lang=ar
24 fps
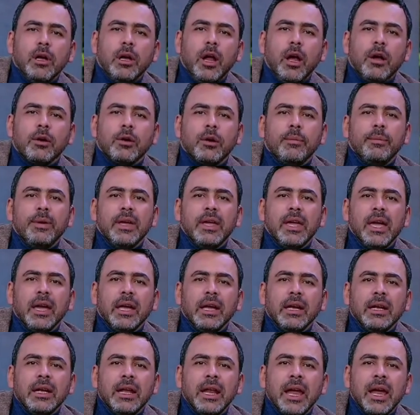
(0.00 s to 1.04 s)

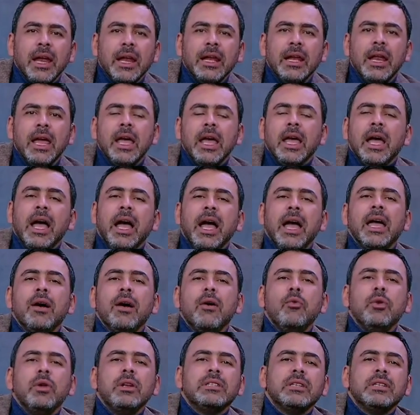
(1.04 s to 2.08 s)
العربية النقل
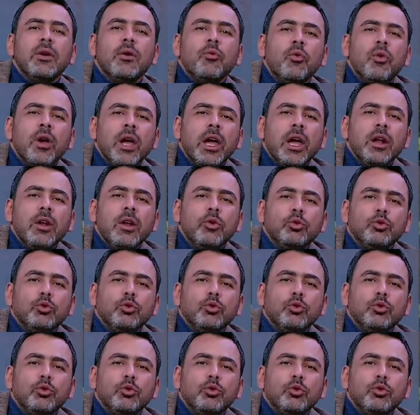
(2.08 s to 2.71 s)
حاول سواق